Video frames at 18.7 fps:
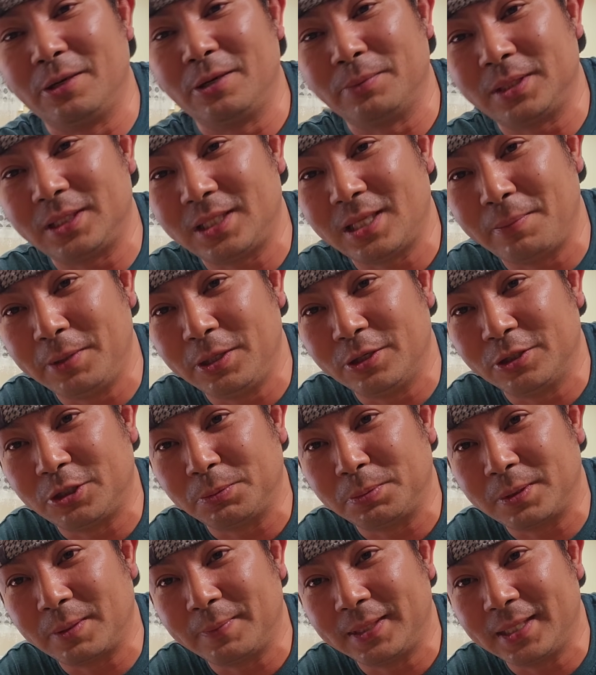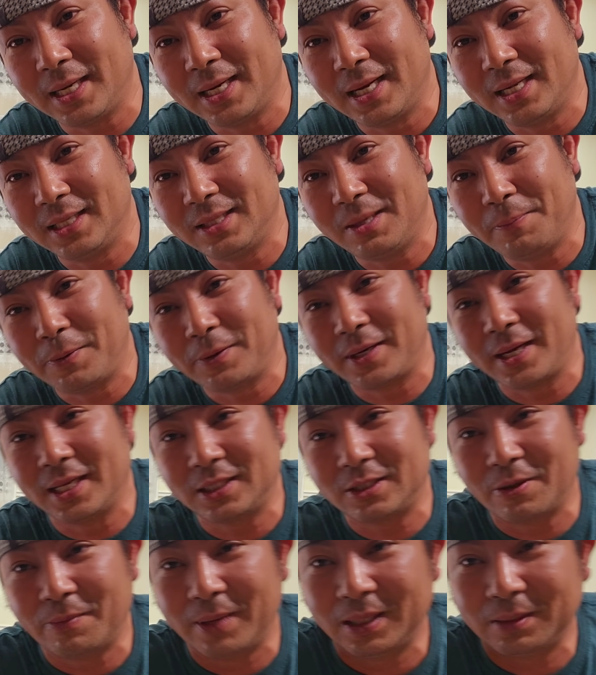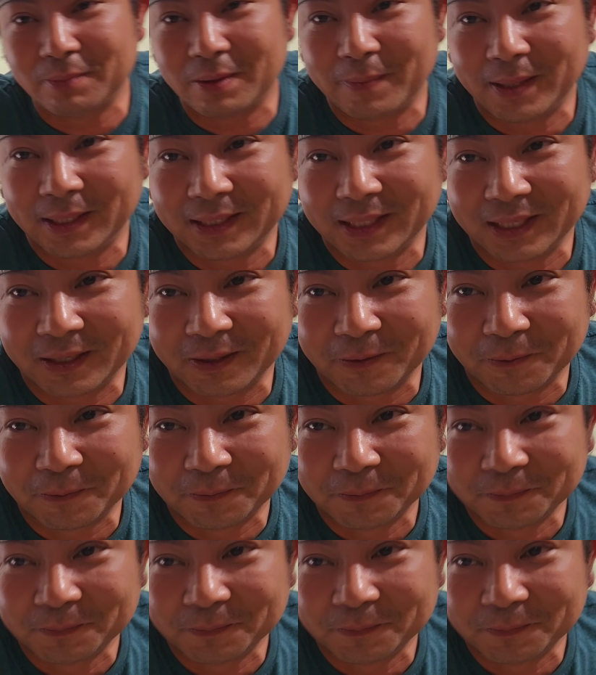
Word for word: Ano masasabi niyo? Subscribe my channel. Don't forget, comment. Bye-bye. Thank you.